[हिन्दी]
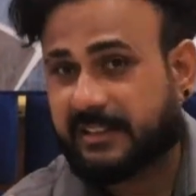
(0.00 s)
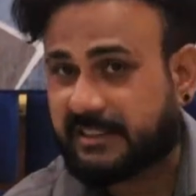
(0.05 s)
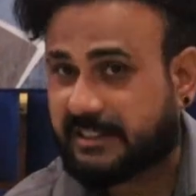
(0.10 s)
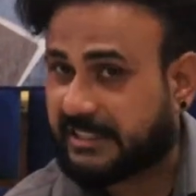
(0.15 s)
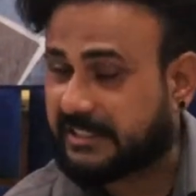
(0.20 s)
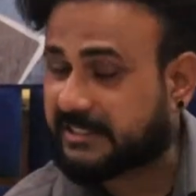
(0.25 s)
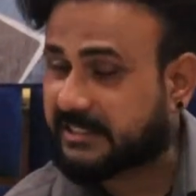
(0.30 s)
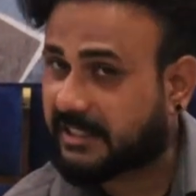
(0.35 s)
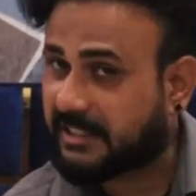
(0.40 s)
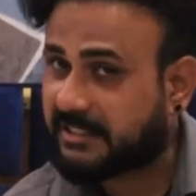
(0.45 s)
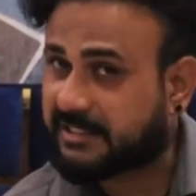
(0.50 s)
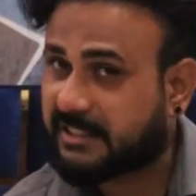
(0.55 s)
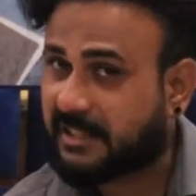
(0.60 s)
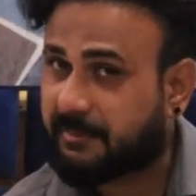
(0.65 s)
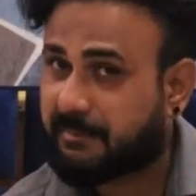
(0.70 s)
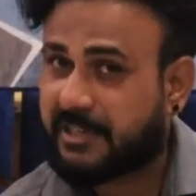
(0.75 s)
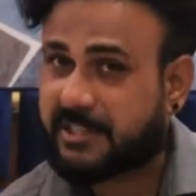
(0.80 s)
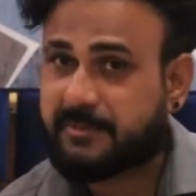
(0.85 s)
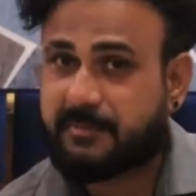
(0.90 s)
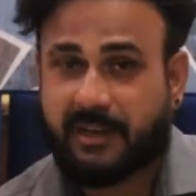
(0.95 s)
30 अगस्त के
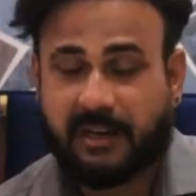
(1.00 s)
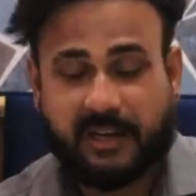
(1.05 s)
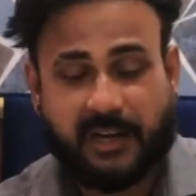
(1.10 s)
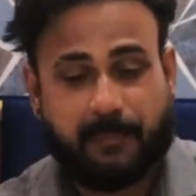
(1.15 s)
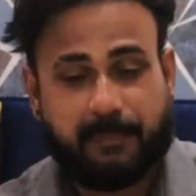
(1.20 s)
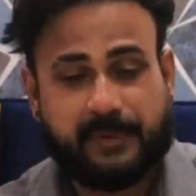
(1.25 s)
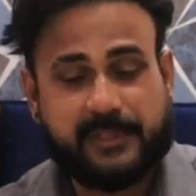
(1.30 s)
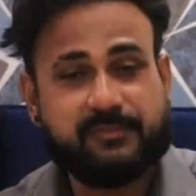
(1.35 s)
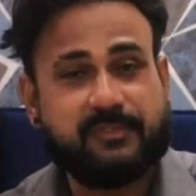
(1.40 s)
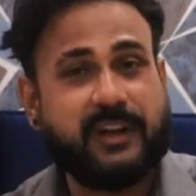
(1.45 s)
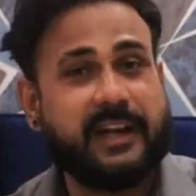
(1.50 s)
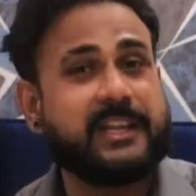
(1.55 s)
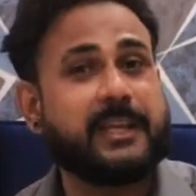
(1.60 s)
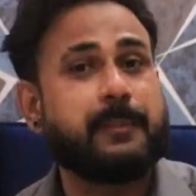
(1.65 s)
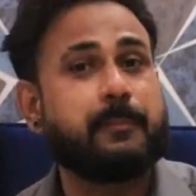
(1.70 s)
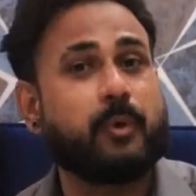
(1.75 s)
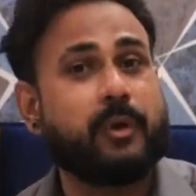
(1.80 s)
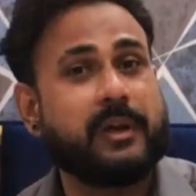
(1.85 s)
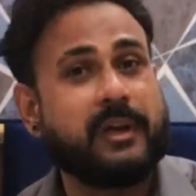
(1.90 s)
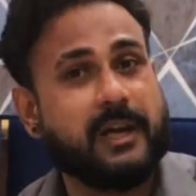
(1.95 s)
बीच में अगर आप इस फ्लैट की
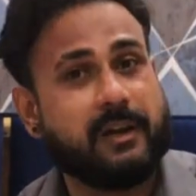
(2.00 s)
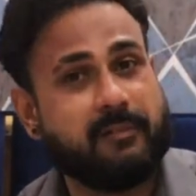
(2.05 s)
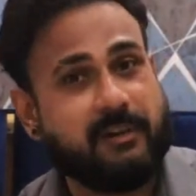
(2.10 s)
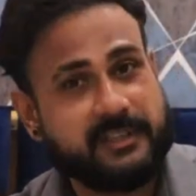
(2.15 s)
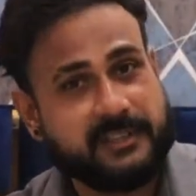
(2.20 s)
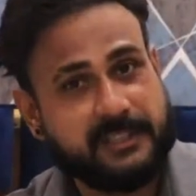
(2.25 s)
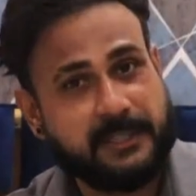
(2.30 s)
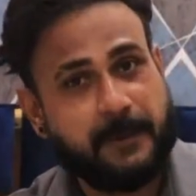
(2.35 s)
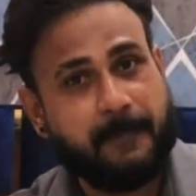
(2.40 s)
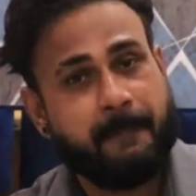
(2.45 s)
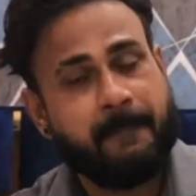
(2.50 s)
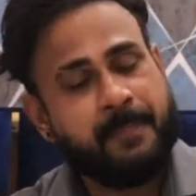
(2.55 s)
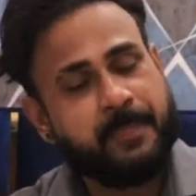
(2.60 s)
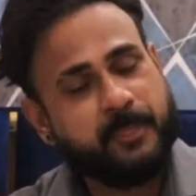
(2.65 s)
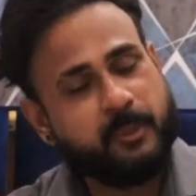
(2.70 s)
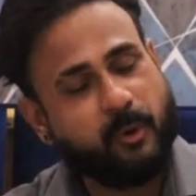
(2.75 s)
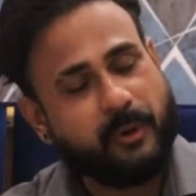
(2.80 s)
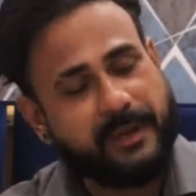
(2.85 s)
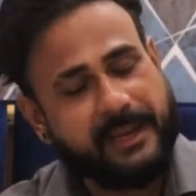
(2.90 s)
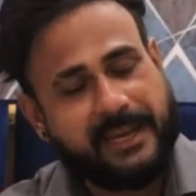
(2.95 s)
बुकिंग करवाते हैं
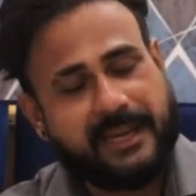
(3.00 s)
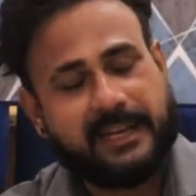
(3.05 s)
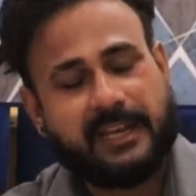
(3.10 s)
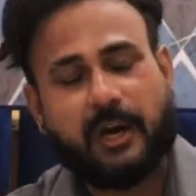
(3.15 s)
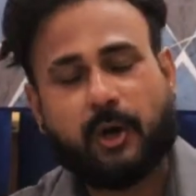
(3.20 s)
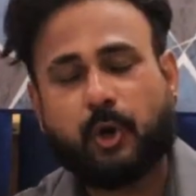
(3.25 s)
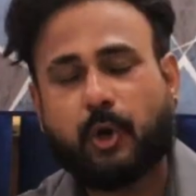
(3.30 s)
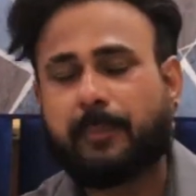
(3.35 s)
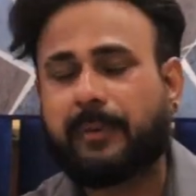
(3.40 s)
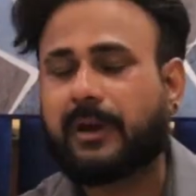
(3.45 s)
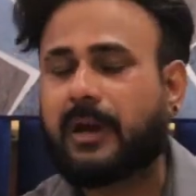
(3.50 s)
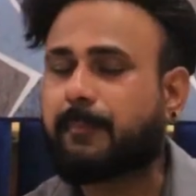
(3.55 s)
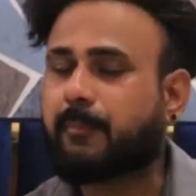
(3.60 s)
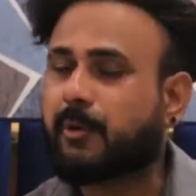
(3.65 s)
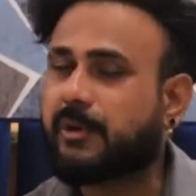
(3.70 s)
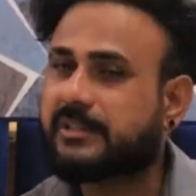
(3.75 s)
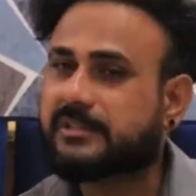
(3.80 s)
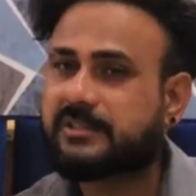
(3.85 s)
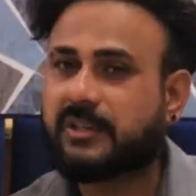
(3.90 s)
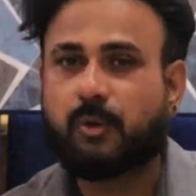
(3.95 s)
तो एक लाख रुपए का आपको
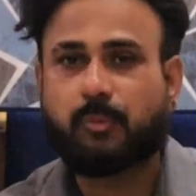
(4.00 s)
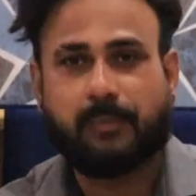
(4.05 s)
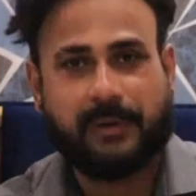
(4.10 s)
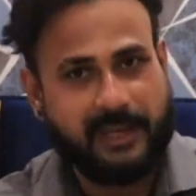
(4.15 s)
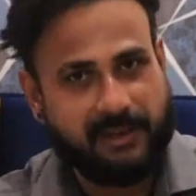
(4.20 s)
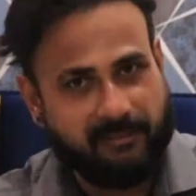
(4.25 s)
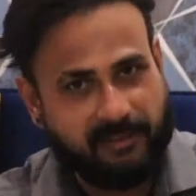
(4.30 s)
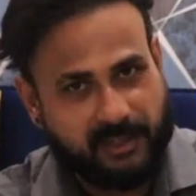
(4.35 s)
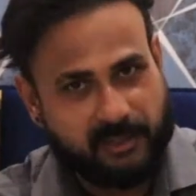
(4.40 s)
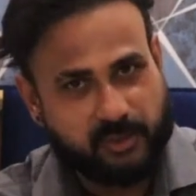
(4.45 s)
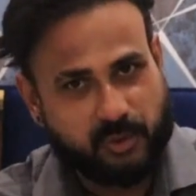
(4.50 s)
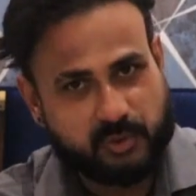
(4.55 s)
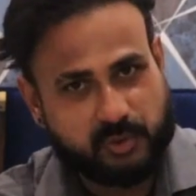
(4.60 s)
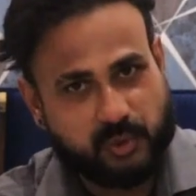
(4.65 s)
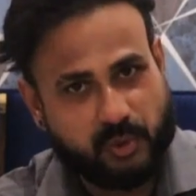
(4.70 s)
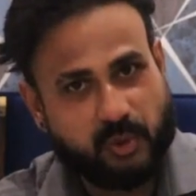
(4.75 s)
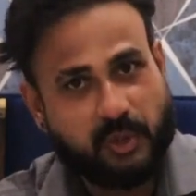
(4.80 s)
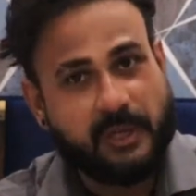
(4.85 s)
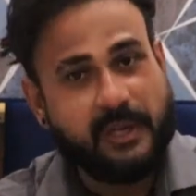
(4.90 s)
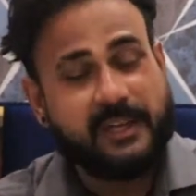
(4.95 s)
डिस्काउंट मिलने वाला
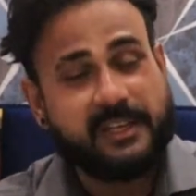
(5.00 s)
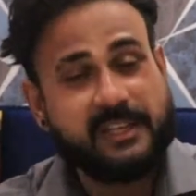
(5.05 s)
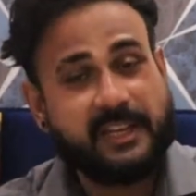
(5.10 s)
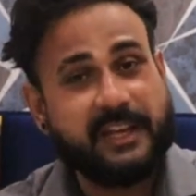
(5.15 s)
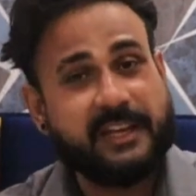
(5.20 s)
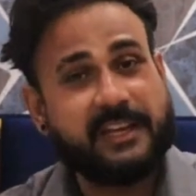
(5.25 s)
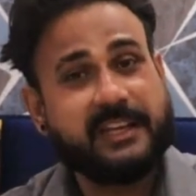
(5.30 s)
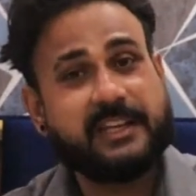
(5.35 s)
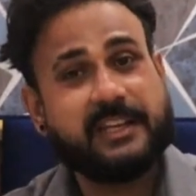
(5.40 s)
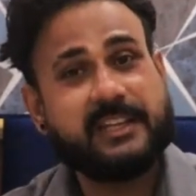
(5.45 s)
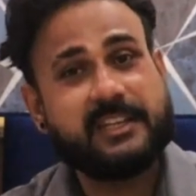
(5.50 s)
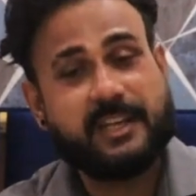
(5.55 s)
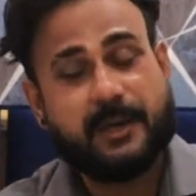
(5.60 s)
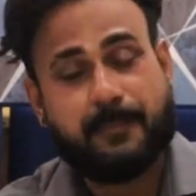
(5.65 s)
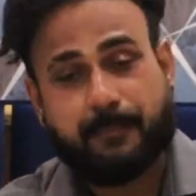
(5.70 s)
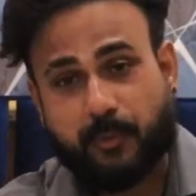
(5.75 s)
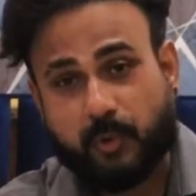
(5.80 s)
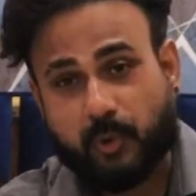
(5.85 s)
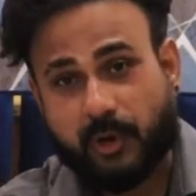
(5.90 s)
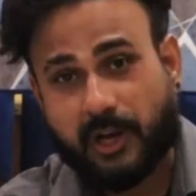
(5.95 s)
दोस्तों यानी कि ये
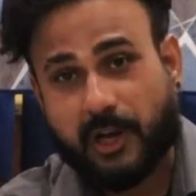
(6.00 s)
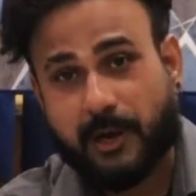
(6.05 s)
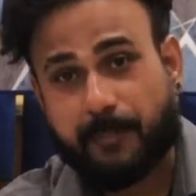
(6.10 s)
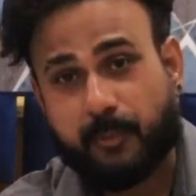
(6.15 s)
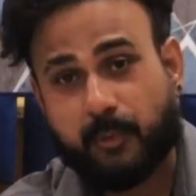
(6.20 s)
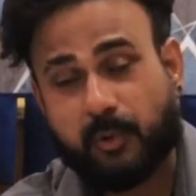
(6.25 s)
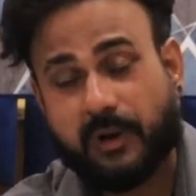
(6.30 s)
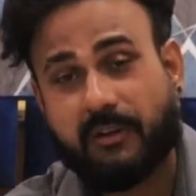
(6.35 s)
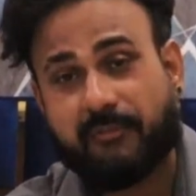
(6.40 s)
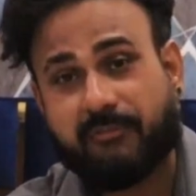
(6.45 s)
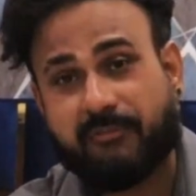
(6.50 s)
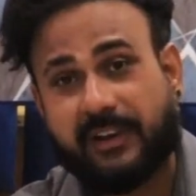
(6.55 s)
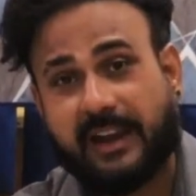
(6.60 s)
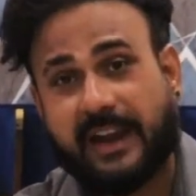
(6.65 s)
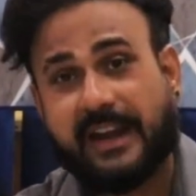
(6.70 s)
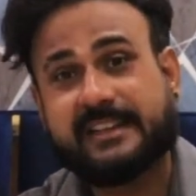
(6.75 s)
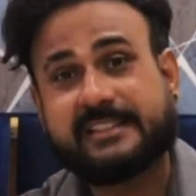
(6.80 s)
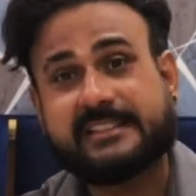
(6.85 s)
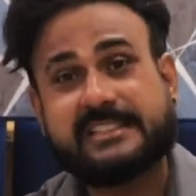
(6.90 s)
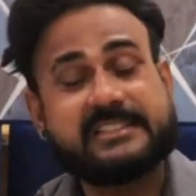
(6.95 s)
पूरा का पूरा
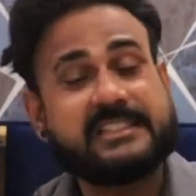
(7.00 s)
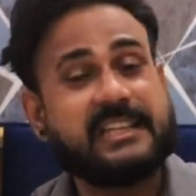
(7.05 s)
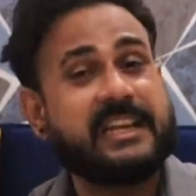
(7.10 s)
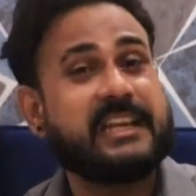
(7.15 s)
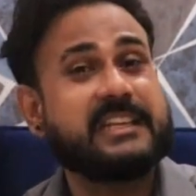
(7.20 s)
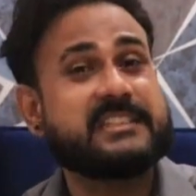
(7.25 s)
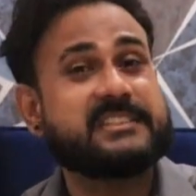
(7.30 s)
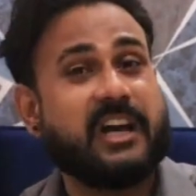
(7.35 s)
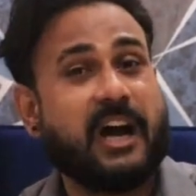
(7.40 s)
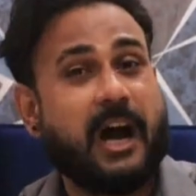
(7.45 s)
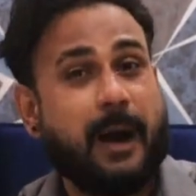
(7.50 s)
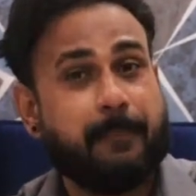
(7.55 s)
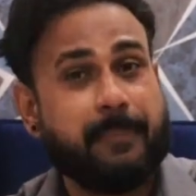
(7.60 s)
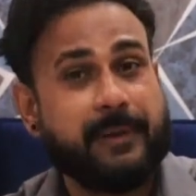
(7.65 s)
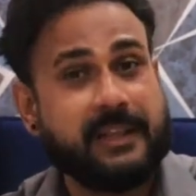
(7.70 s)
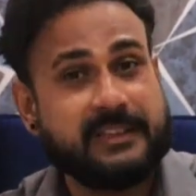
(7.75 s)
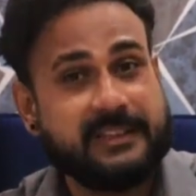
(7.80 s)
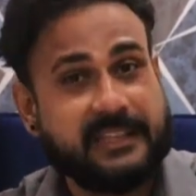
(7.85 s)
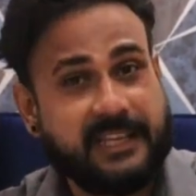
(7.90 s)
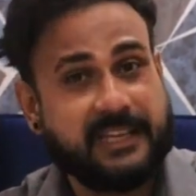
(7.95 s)
फ्लैट जिस तरीके से
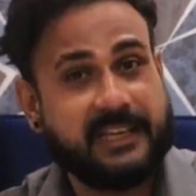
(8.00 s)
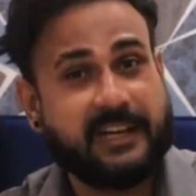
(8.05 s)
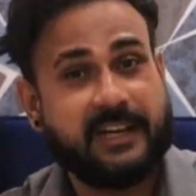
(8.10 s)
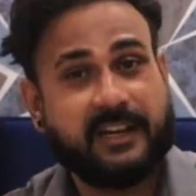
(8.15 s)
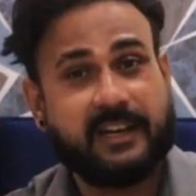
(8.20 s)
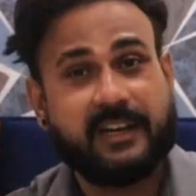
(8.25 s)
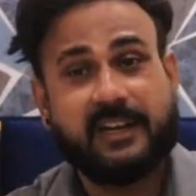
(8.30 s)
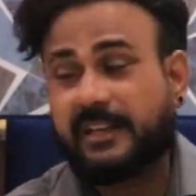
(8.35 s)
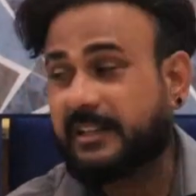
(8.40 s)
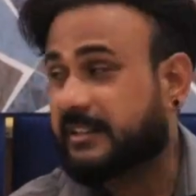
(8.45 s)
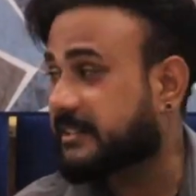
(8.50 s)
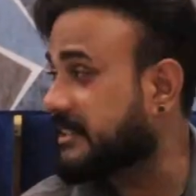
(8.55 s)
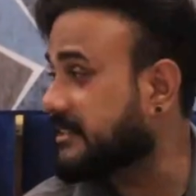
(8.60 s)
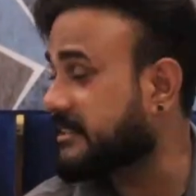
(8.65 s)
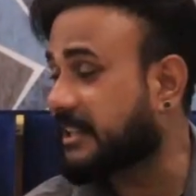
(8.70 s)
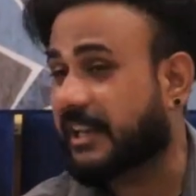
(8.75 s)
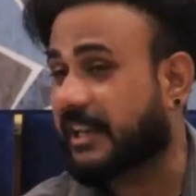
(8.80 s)
आपने देखा है जिस